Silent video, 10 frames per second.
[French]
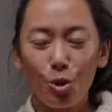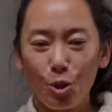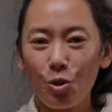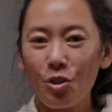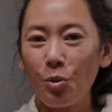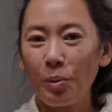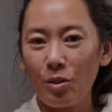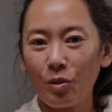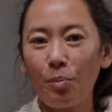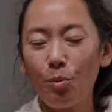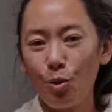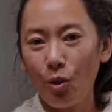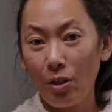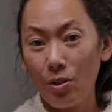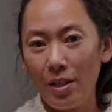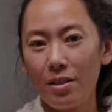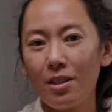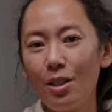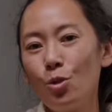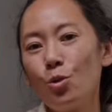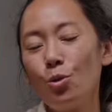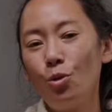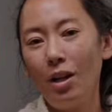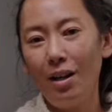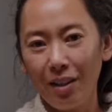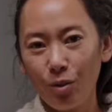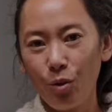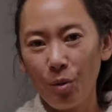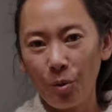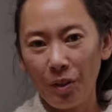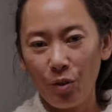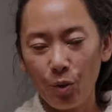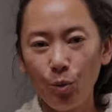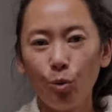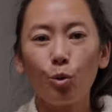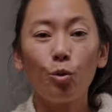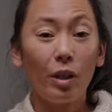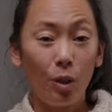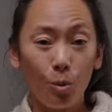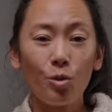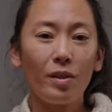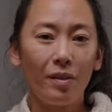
aujourd'hui, je vais vous présenter plusieurs recettes issues de la lactofermentation. Donc on va commencer